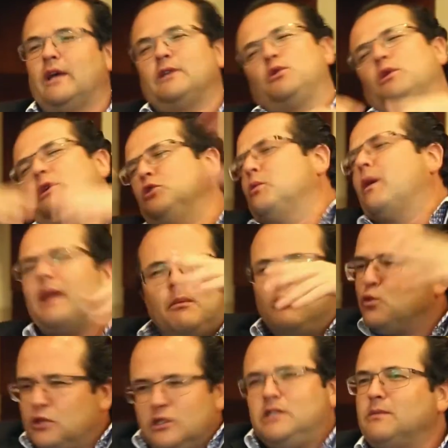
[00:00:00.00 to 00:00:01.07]
A esto hay que sumarle
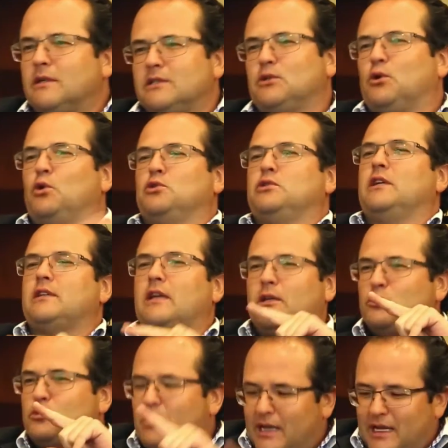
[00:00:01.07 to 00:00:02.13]
muchísimas cosas, hay
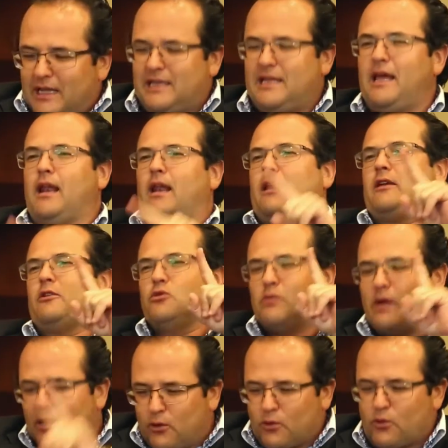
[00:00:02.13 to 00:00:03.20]
que sumarle tierra, hay que
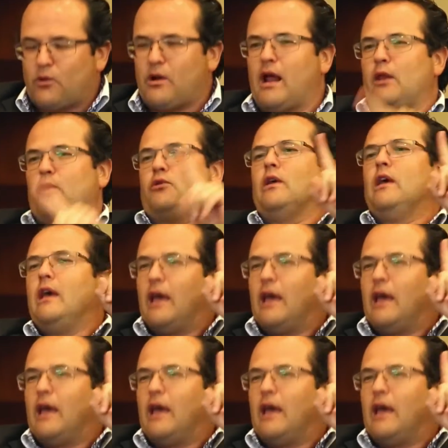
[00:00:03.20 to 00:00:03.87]
sumarle honorarios,